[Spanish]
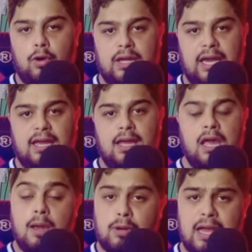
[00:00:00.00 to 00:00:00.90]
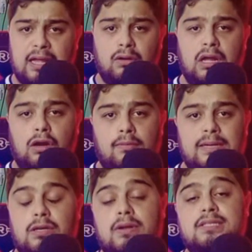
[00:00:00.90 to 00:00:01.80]
qué? Porque creo que
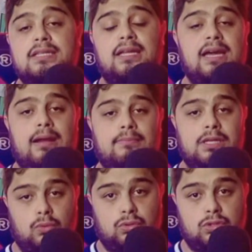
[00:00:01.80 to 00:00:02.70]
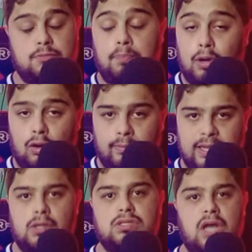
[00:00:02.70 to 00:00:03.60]
Robles ahora sí tendrá minutos, por lo
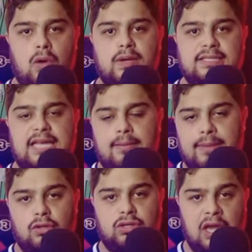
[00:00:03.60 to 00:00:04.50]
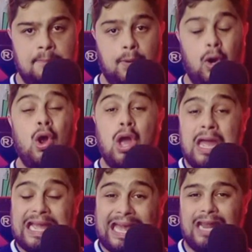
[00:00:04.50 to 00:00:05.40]
menos aunque sea medio tiempo.
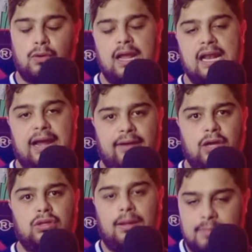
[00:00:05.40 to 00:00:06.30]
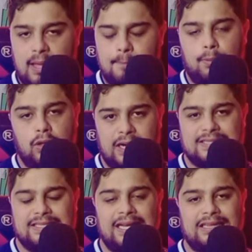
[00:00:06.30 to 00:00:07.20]
Creo que el caballo también podrá
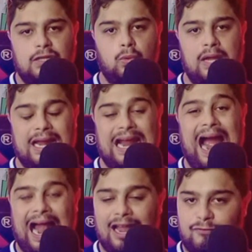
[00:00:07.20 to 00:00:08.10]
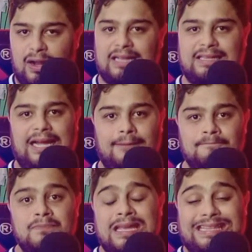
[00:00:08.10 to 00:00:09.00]
ser titular a la falta
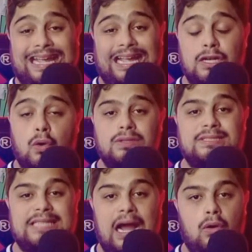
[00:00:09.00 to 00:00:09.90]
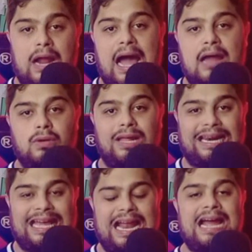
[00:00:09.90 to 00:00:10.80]
de que no está ahora Aaron
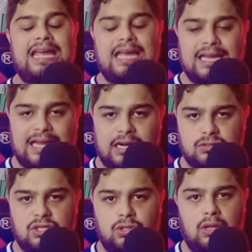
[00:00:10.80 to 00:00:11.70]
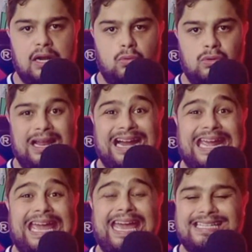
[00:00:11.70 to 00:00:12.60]
Herrera, Creo sin duda alguna
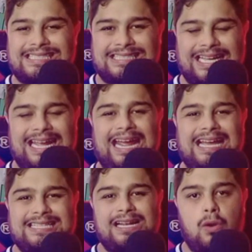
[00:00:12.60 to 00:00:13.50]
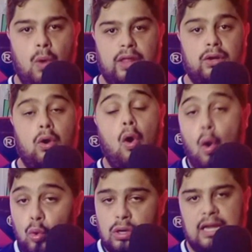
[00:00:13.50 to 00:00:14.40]
que este es el cuadro o
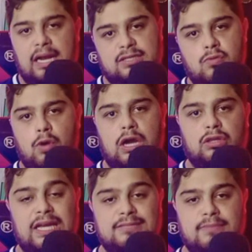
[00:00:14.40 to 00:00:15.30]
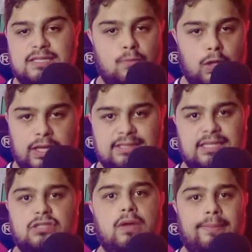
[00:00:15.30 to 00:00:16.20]
una de las convocatorias más
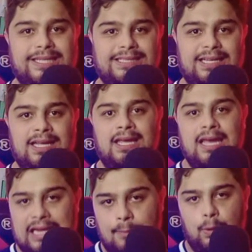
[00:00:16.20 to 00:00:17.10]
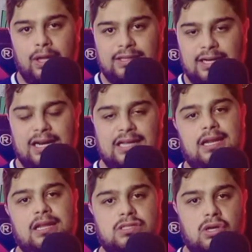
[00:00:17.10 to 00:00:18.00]
modestas, obviamente, que puede tener la
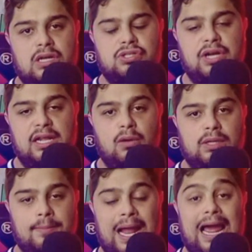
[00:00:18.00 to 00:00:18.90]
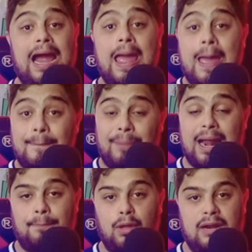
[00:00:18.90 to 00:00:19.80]
selección nacional de Guatemala
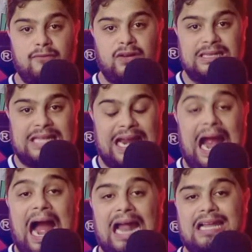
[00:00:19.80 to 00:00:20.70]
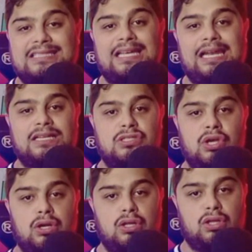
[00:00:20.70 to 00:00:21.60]
para poder enfrentar a la
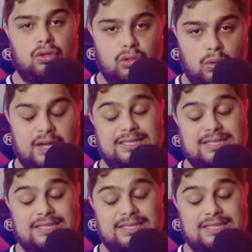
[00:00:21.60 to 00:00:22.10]
selección de Honduras,